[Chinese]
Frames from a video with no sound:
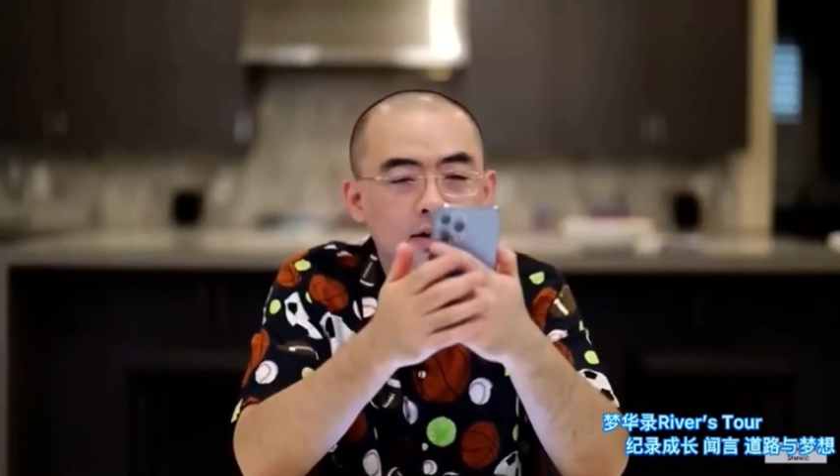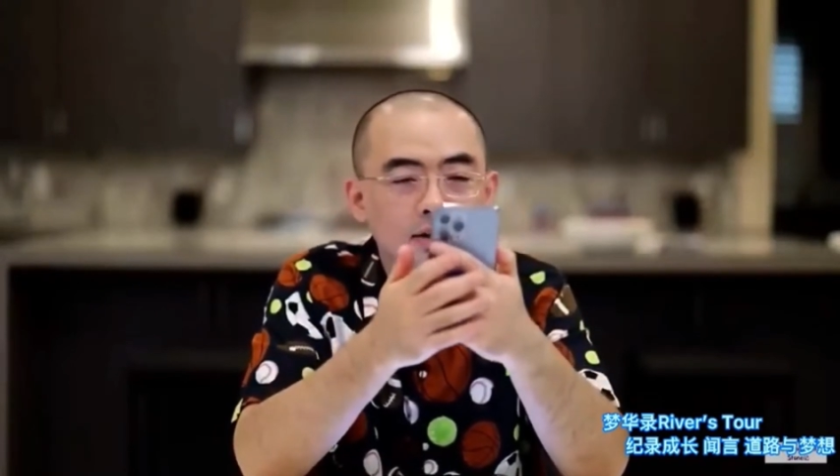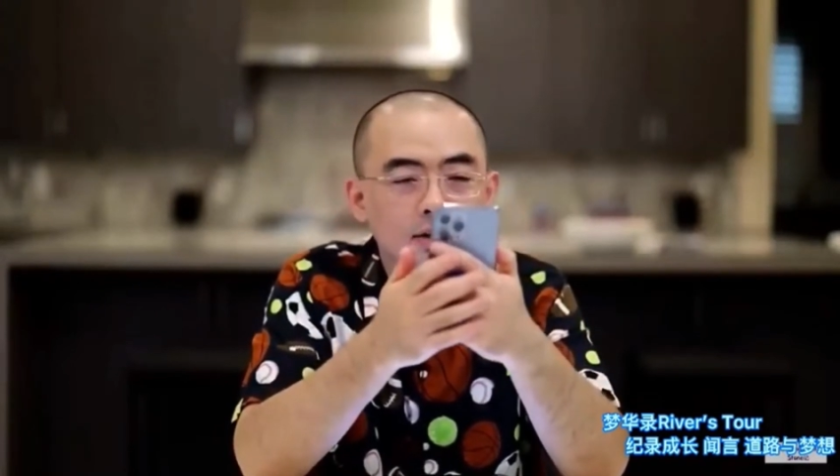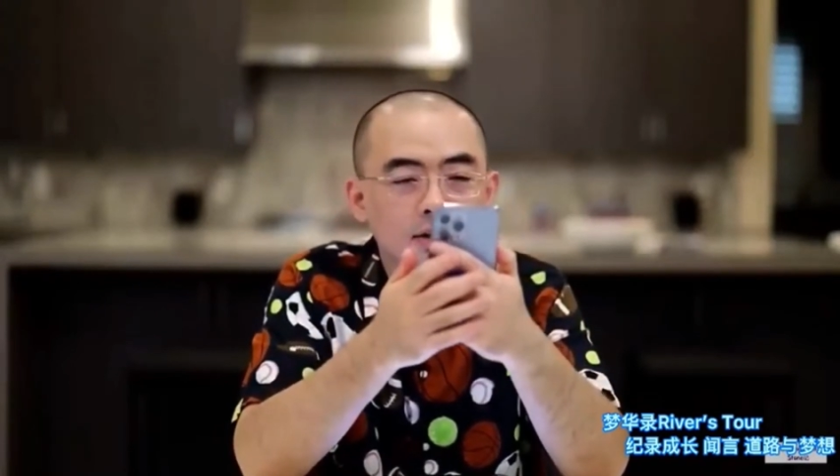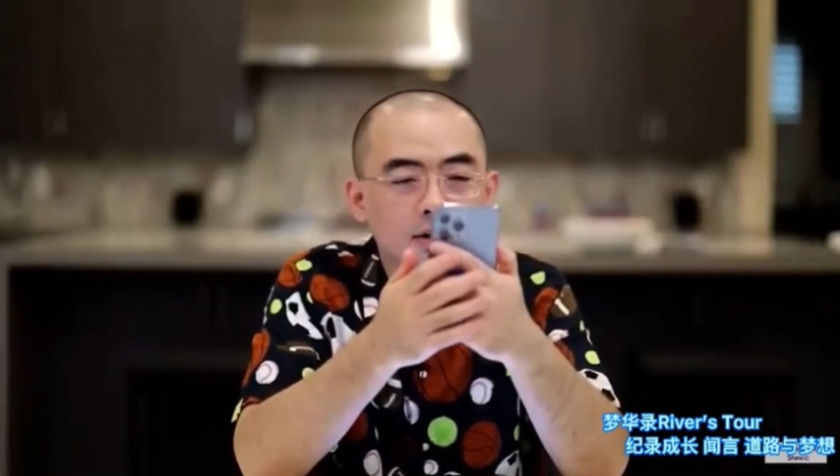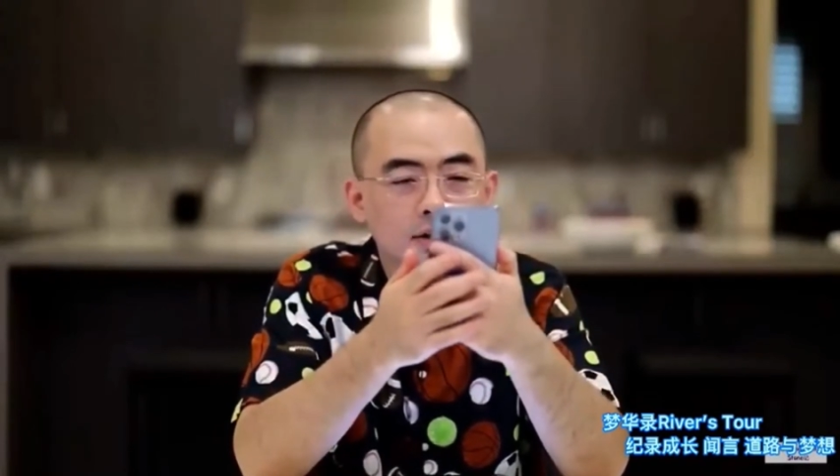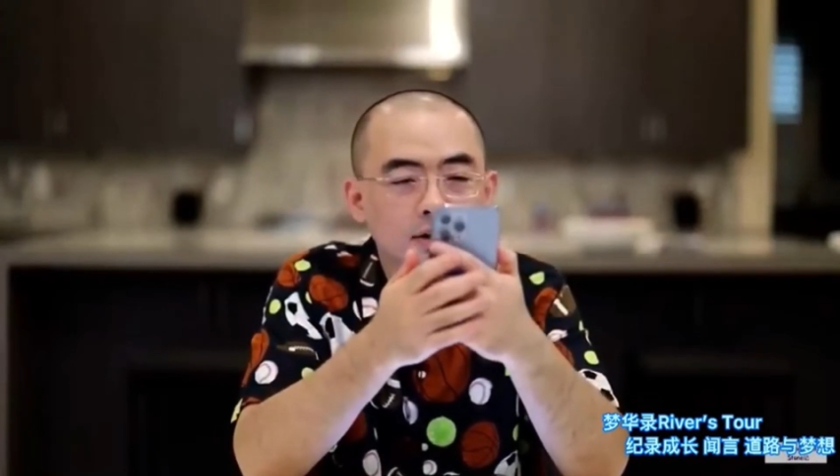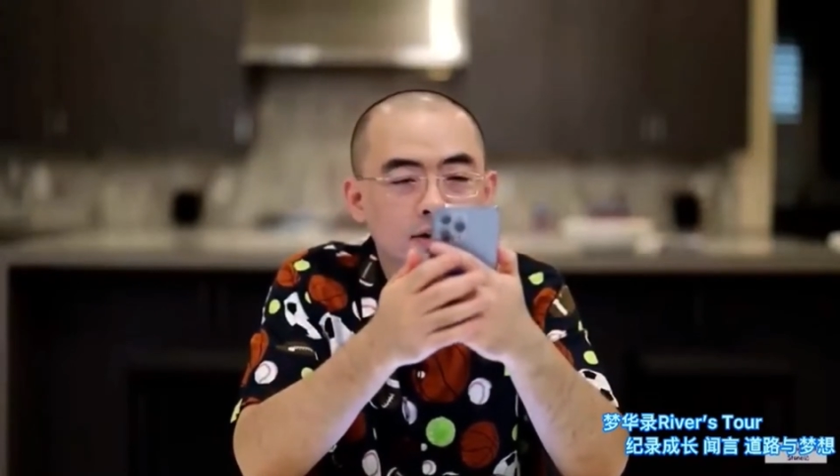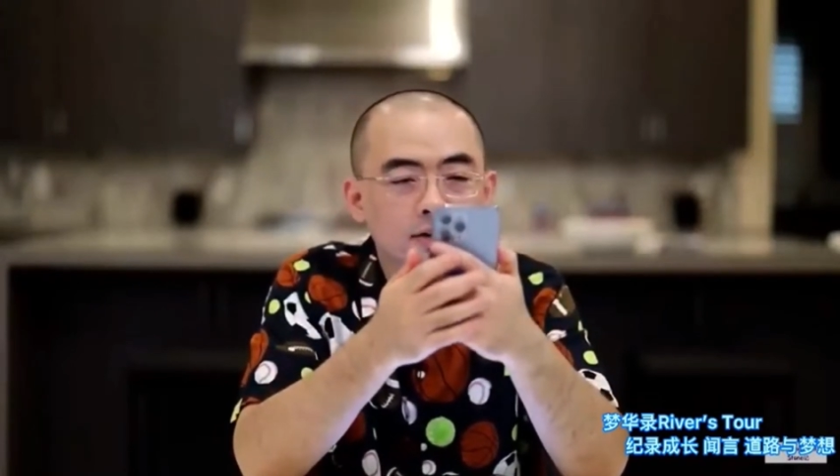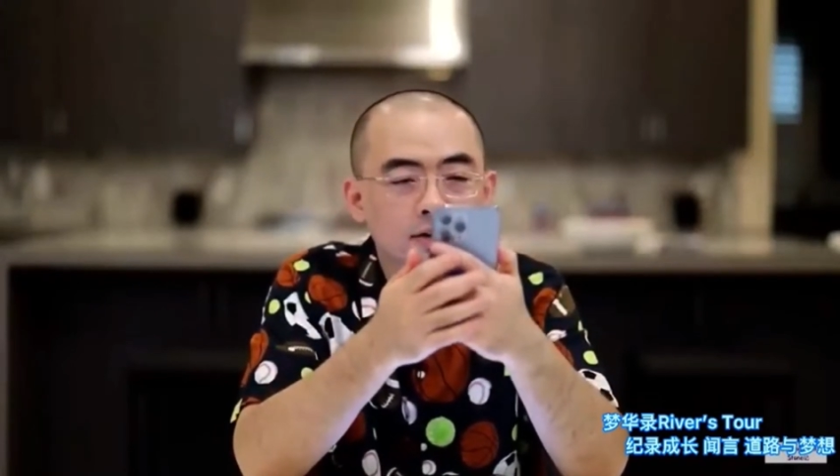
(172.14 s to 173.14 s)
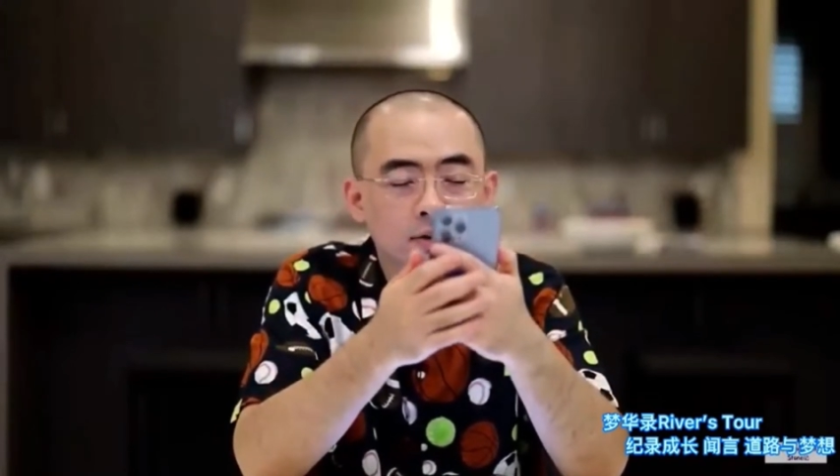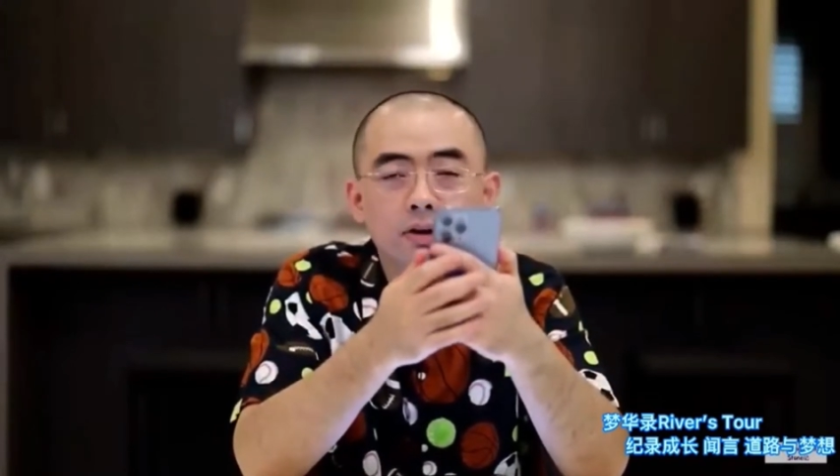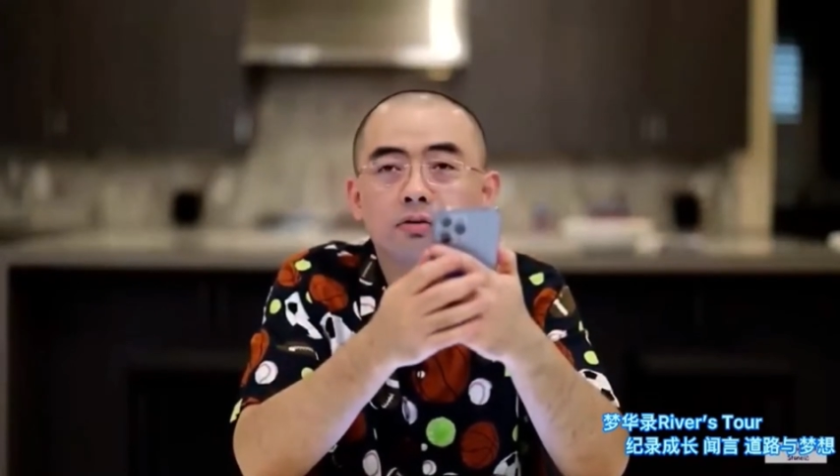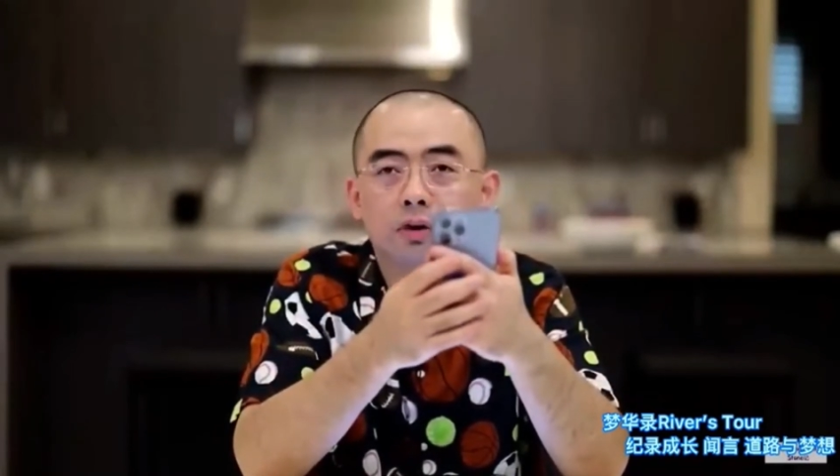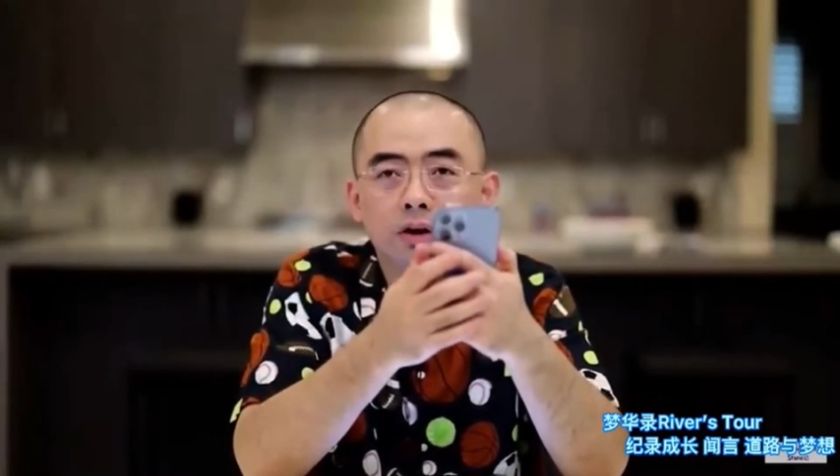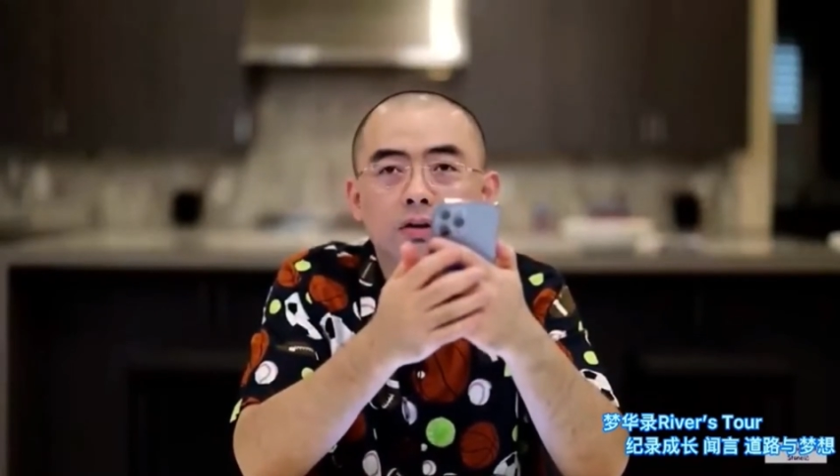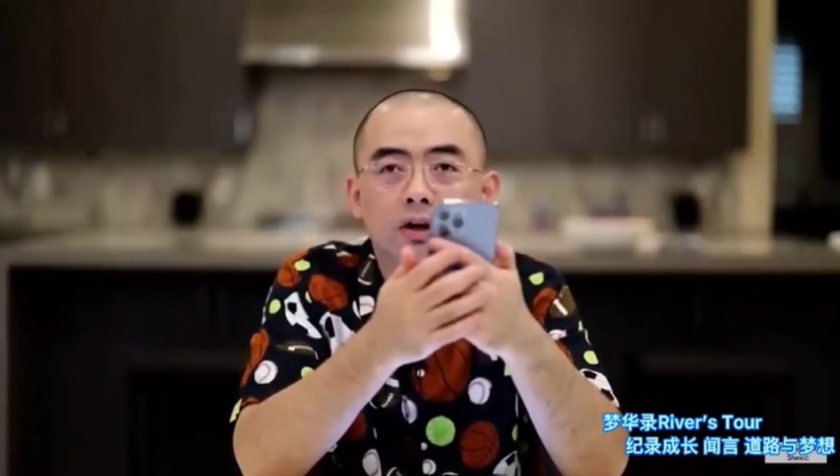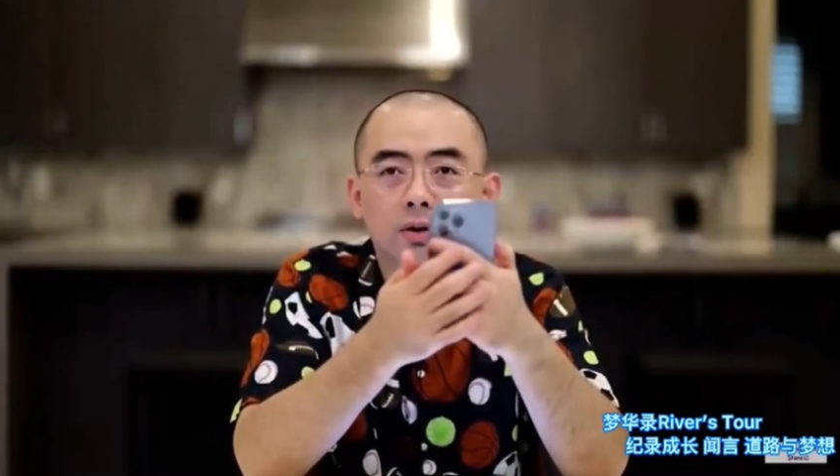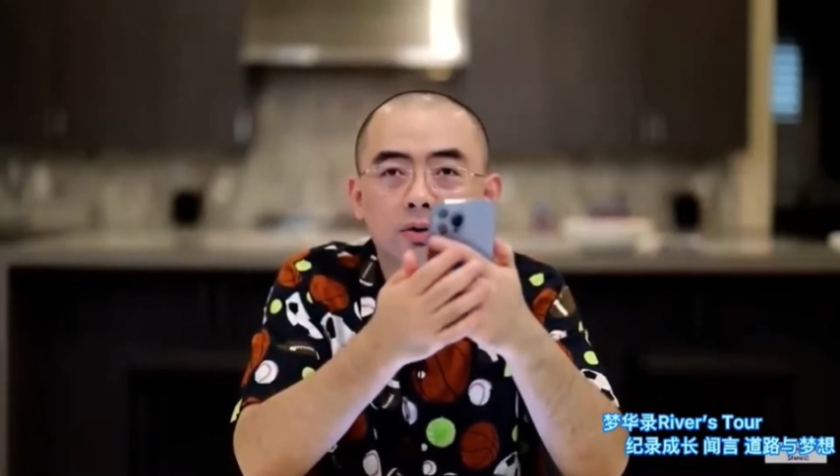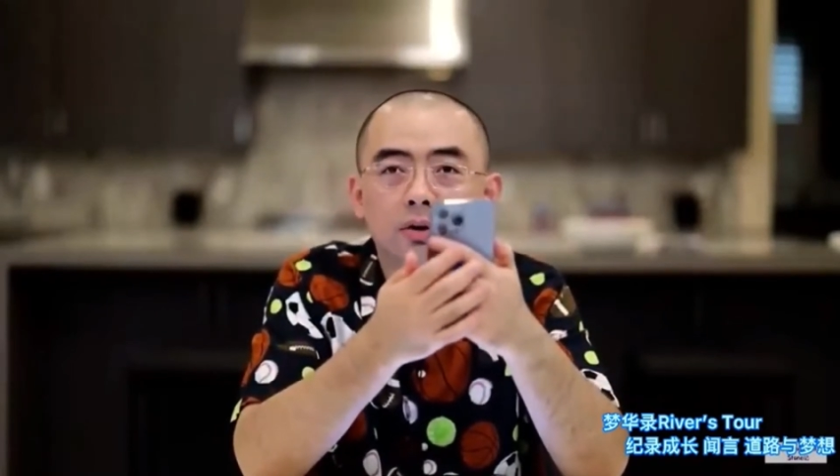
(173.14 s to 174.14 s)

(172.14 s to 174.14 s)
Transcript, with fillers: 嗯，我也我也有点犹豫，